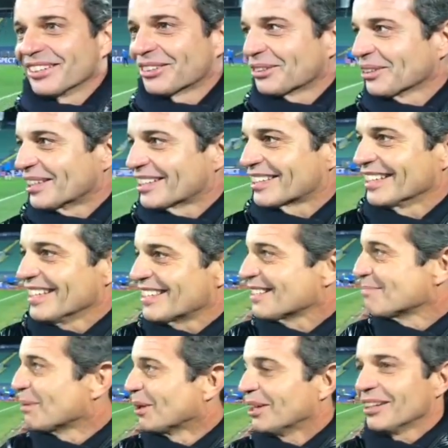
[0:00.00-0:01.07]
Natürlich sind sie
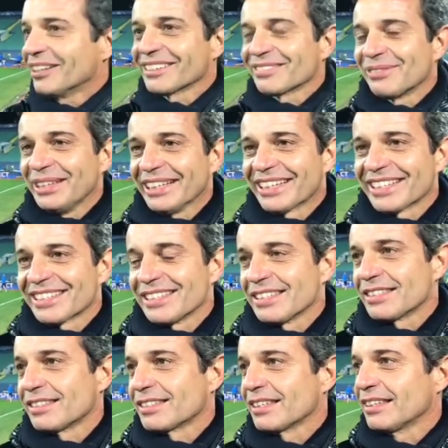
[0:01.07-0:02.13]
parat, wirken sie,
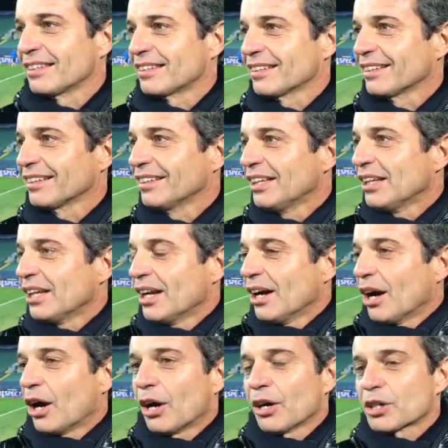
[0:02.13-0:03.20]
sie sind äh,
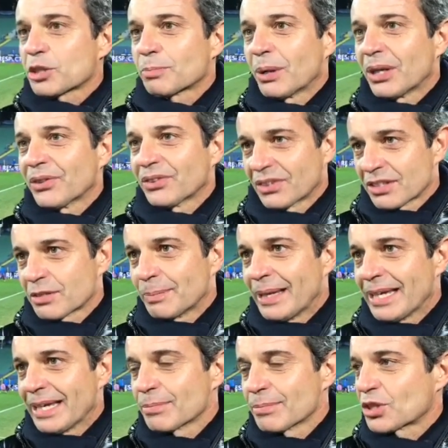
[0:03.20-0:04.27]
angespannt, das
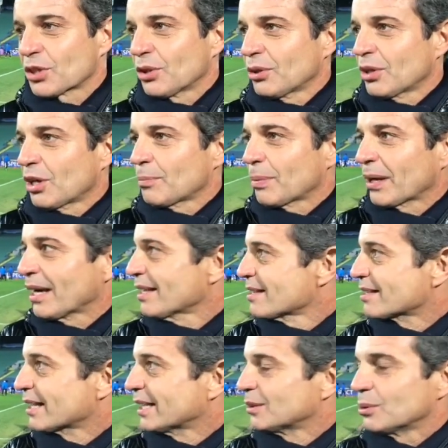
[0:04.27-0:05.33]
merkt man schon, aber haben
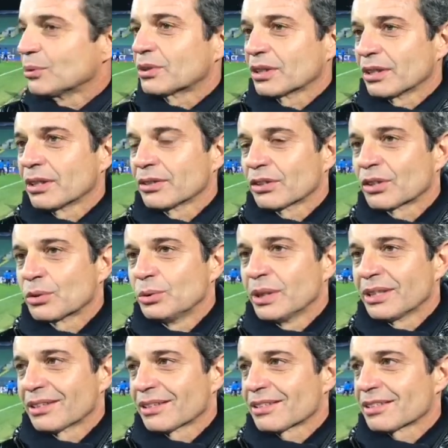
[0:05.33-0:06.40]
es auch untereinander
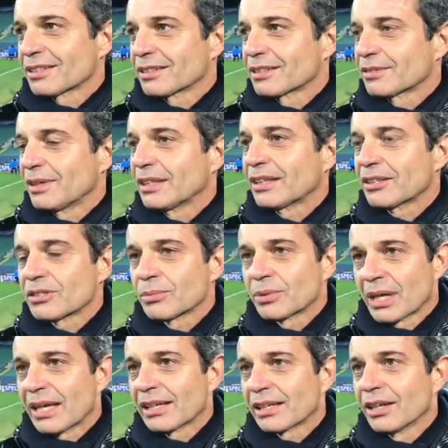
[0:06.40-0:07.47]
gut. Also, es wird auch zum
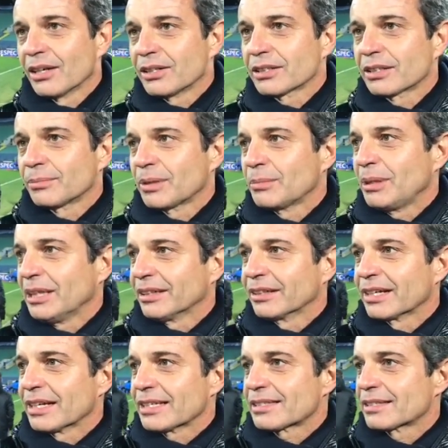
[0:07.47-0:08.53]
Teil gelacht am
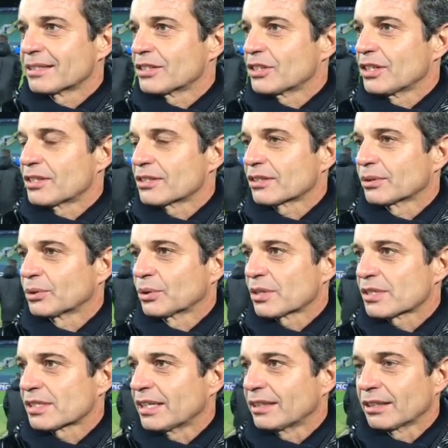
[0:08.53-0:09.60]
Mittagessen. Es ist nicht so,
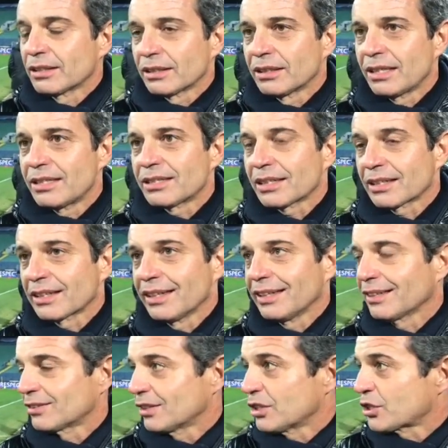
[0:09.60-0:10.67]
dass jeder in sich
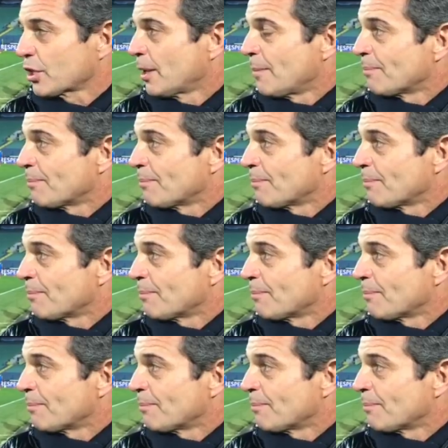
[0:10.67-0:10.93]
gekehrt ist.